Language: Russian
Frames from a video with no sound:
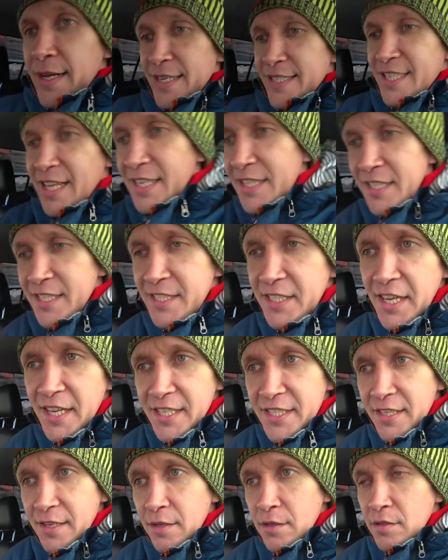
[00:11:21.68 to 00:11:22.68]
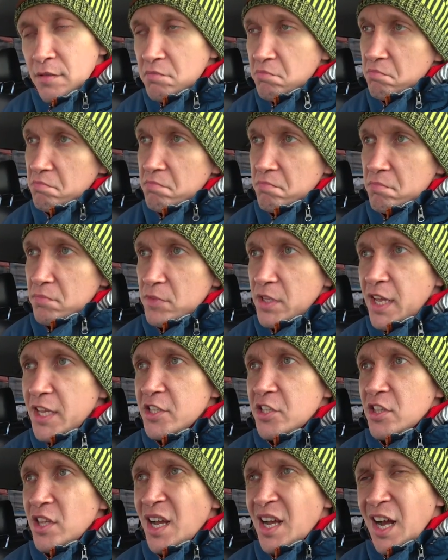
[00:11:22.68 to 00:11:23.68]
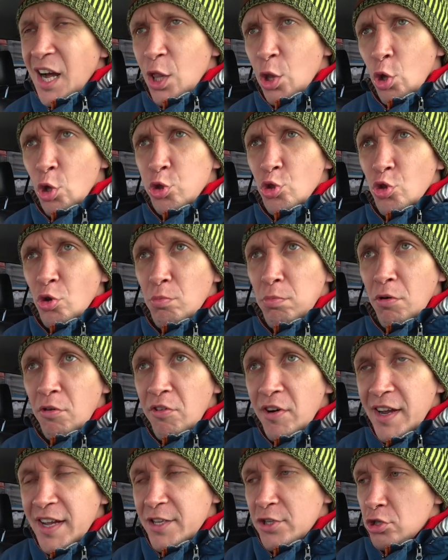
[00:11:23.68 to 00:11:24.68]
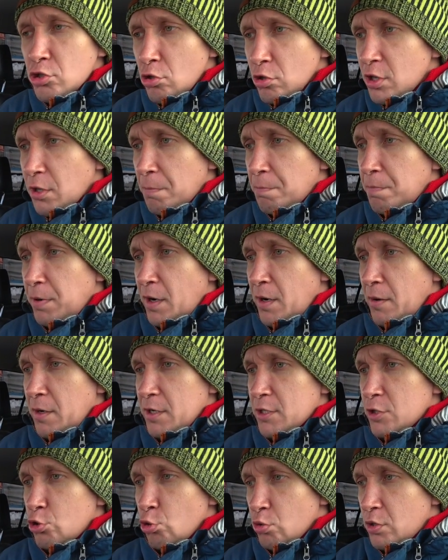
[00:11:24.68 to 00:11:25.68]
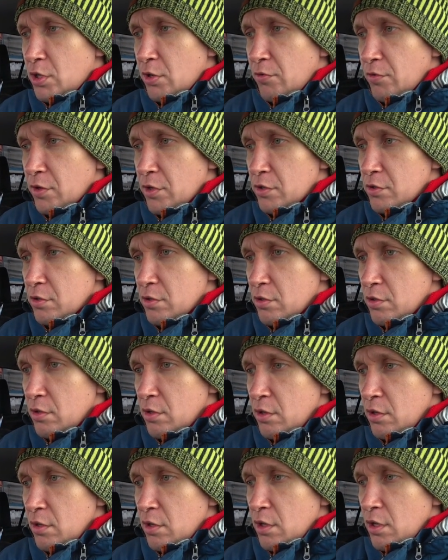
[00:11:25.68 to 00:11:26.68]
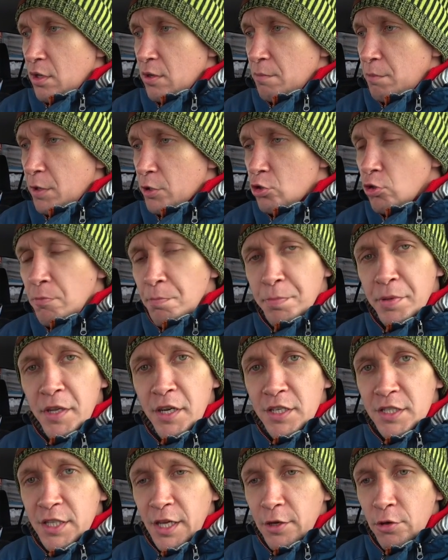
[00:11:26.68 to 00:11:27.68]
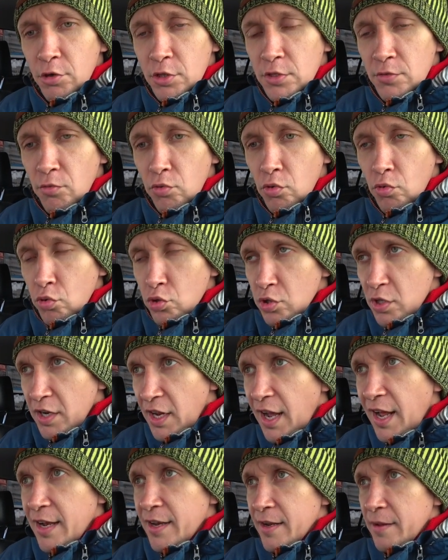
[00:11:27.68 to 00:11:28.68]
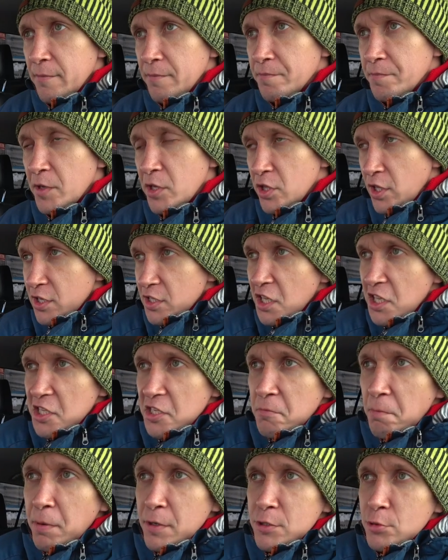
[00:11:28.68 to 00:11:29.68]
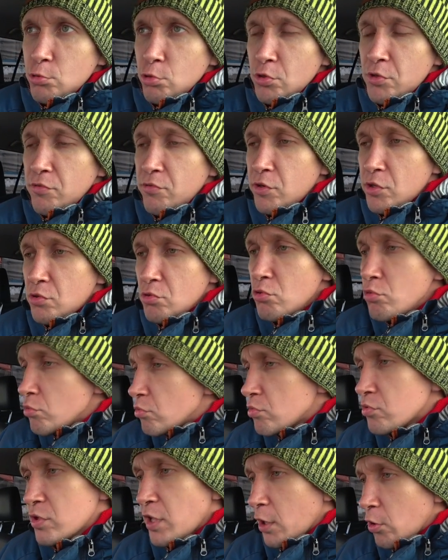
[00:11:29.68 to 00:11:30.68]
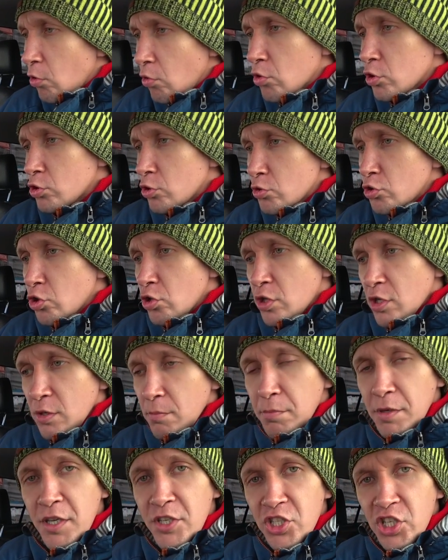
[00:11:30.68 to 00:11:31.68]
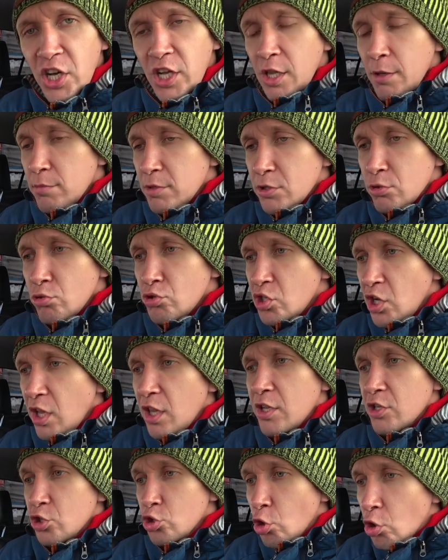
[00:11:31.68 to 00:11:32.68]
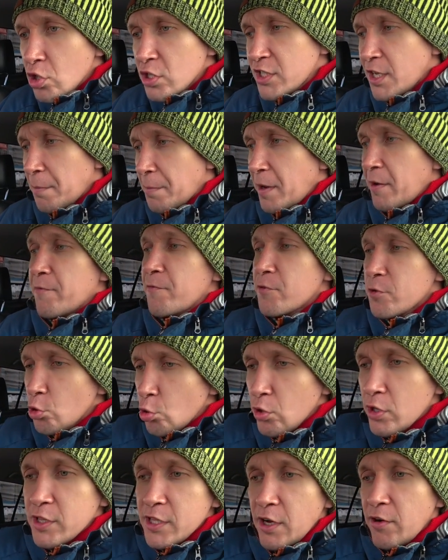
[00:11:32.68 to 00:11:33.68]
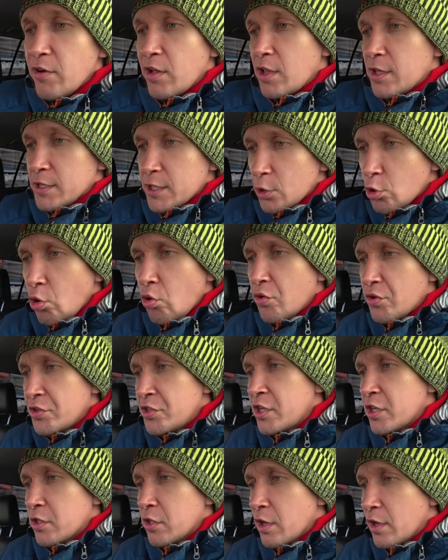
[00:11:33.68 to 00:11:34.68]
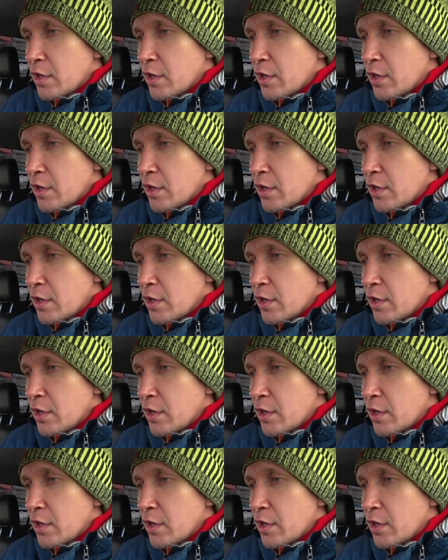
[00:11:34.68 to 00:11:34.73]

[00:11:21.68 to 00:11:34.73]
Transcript: Кстати, здесь, знаете, на холодную бывает что-то повостукивает, потом перестает звук, вот реально. Иногда не постукивает. Ну, такого, что что-то бренчало бы, стучало жестко, прям в руль давало, такого нет.